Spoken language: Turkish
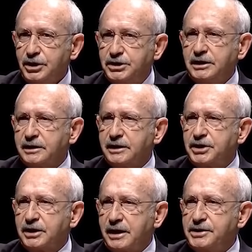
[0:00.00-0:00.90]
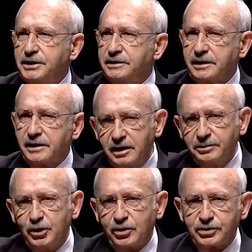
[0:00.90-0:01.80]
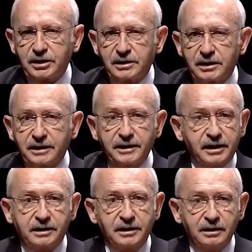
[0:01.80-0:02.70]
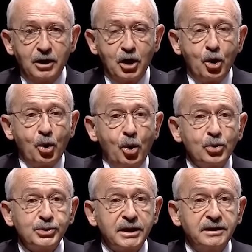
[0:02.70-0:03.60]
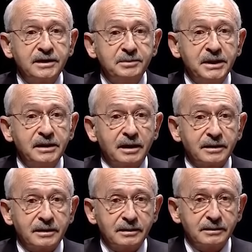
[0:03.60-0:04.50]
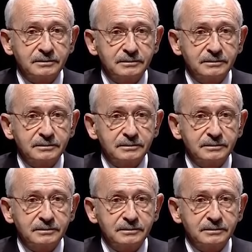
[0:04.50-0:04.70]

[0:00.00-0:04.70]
iki yıllık kirayı sildiler. Almıyoruz dediler. Ne kadar? 18 milyar lira.